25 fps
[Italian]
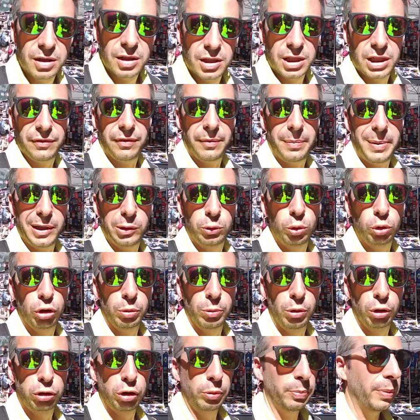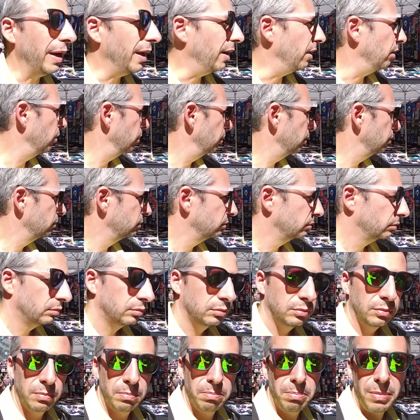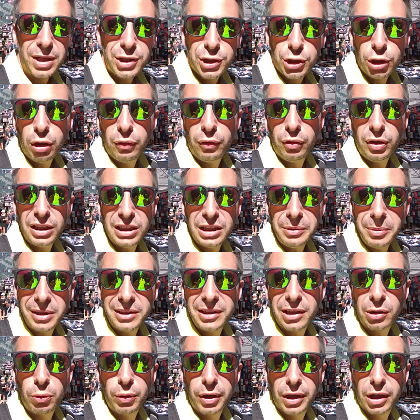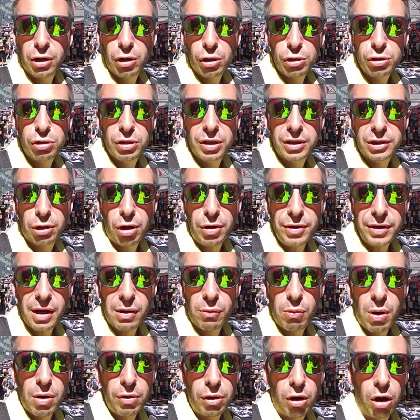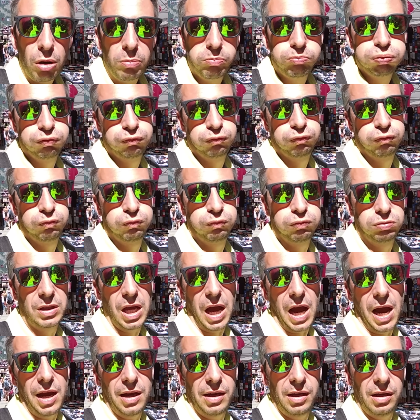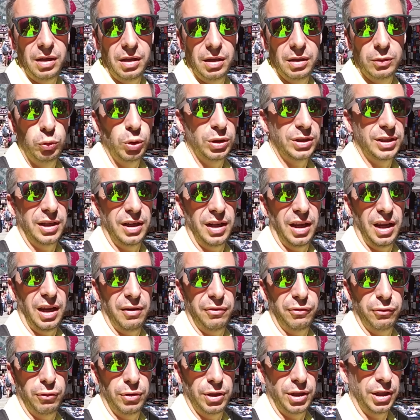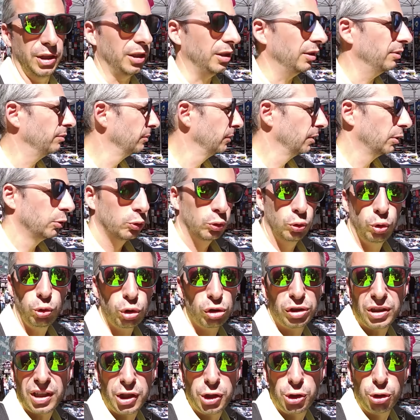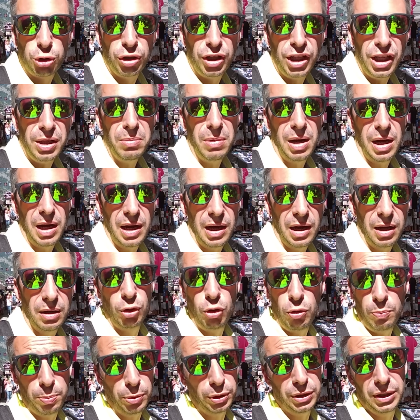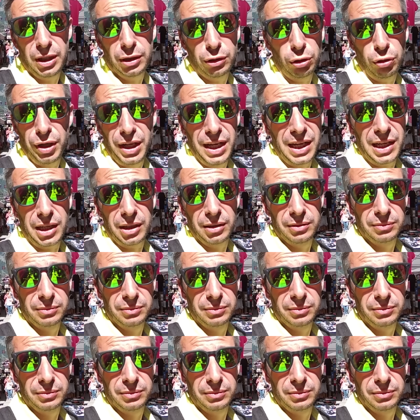Sì vabbè, tutto molto bello, ma ce lo volete mettere un negozio di elettronica qua o no? Dai, due telefoni, tutto tre i ma un po' di elettronic.